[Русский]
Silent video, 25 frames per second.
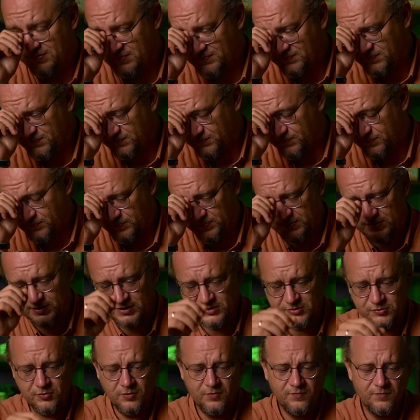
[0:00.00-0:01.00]
в
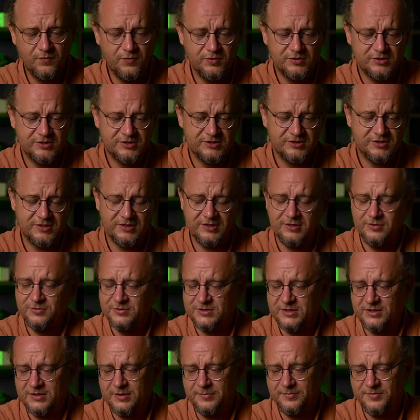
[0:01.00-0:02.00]
подростковом возрасте, когда у
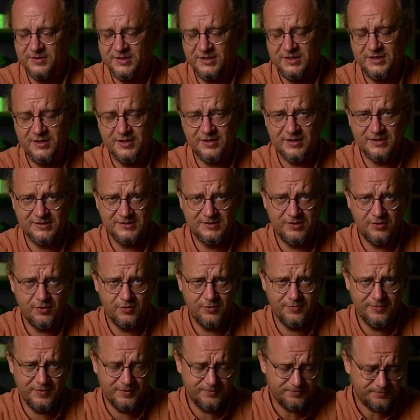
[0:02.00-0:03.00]
тебя там дохера
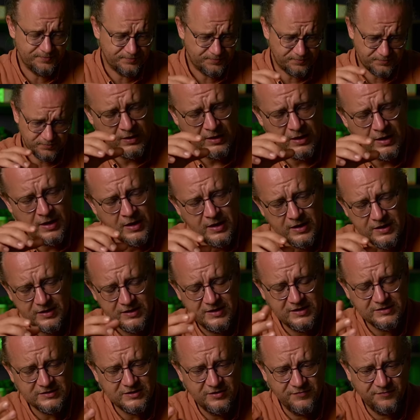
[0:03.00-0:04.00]
здоровья.
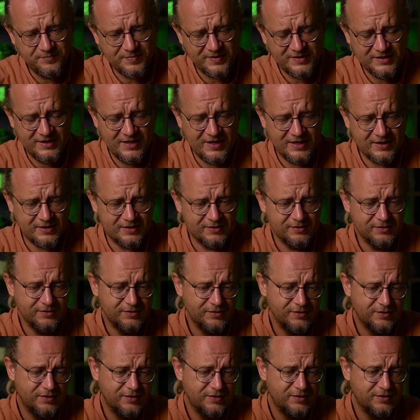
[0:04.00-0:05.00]
Если в подляк
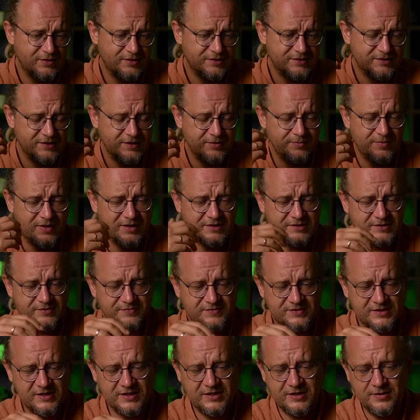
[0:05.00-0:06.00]
э, заниматься
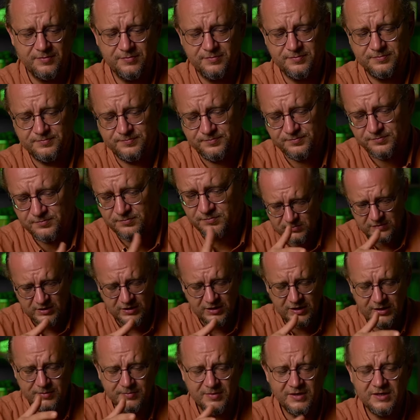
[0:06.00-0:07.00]
всяким
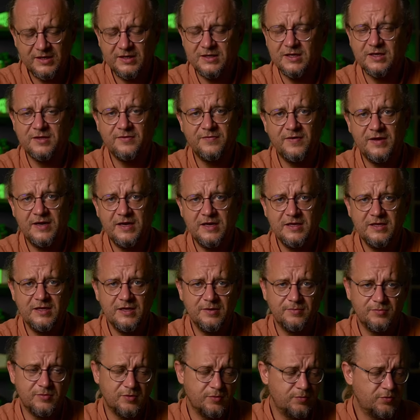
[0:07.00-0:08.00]

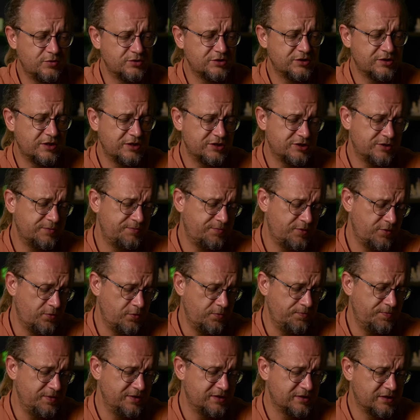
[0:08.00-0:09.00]
лимонадотворением, то можно, конечно,
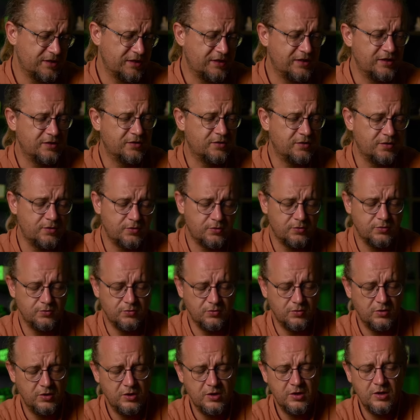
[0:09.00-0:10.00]
прикупить какие-то
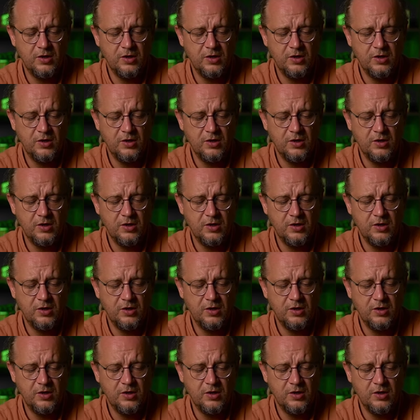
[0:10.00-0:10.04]
ерунду,